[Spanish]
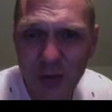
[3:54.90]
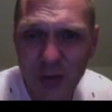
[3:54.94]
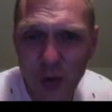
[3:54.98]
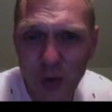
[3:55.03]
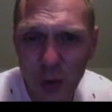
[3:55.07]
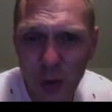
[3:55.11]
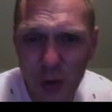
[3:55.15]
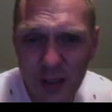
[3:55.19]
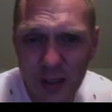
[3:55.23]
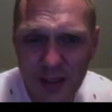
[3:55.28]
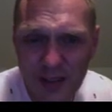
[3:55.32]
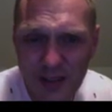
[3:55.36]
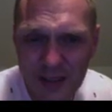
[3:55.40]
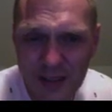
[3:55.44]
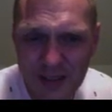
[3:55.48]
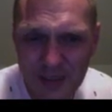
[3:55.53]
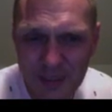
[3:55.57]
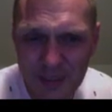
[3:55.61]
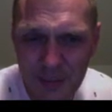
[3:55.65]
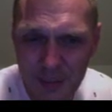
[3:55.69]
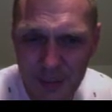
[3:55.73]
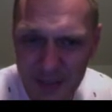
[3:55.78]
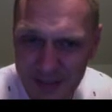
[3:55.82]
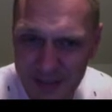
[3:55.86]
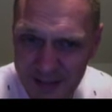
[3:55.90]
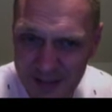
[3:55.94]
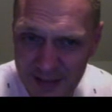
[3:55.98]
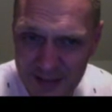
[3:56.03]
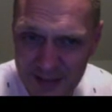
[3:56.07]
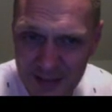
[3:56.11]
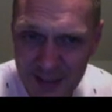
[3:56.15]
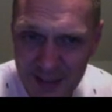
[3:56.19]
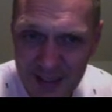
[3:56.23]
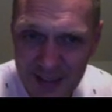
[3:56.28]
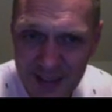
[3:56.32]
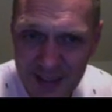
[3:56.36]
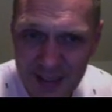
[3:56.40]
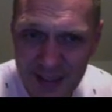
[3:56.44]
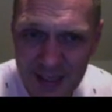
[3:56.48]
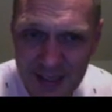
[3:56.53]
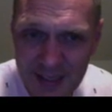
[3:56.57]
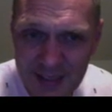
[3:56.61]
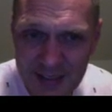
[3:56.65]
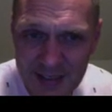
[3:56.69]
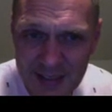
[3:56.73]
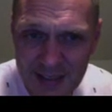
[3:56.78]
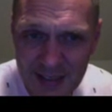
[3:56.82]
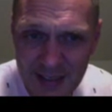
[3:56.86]
todas las empresas que
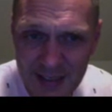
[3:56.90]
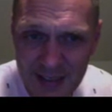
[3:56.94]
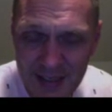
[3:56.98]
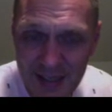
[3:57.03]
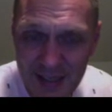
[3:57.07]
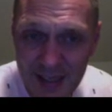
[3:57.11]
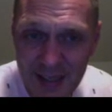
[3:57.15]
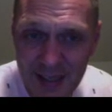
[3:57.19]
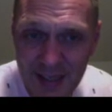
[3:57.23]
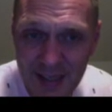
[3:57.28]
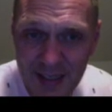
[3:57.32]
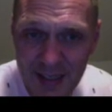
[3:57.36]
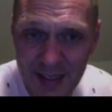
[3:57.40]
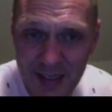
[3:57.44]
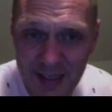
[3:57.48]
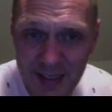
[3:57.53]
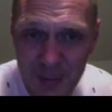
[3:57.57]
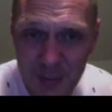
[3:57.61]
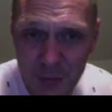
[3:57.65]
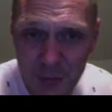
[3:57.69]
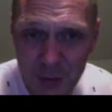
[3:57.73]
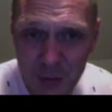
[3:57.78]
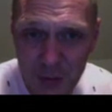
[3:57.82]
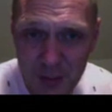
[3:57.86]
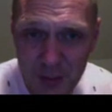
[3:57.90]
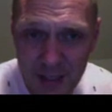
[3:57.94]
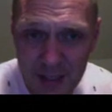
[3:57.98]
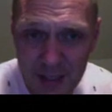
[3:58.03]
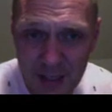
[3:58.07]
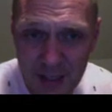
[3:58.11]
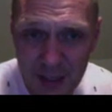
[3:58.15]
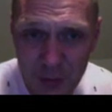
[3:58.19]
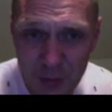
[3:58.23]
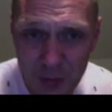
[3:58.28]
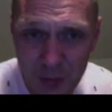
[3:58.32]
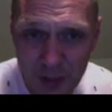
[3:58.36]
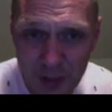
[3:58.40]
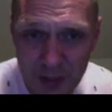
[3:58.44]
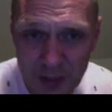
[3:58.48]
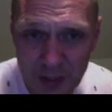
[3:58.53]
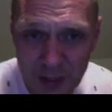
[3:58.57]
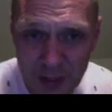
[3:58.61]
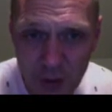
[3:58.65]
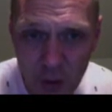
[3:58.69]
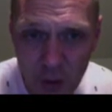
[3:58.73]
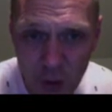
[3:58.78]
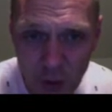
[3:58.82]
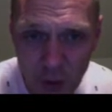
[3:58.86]
están en el criptomercado aquí,
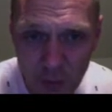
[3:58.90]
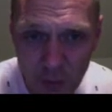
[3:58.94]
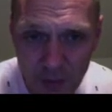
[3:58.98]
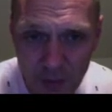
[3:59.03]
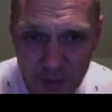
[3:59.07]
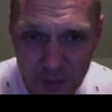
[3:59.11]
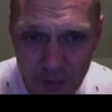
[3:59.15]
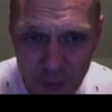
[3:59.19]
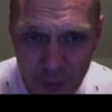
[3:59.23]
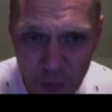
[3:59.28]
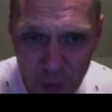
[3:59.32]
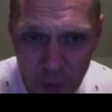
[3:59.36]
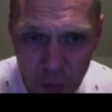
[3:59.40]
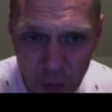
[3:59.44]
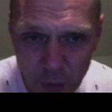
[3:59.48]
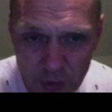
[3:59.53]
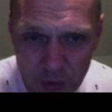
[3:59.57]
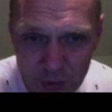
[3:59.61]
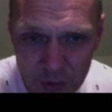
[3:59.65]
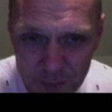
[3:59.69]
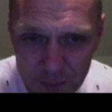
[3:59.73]
Coinbase, Fold.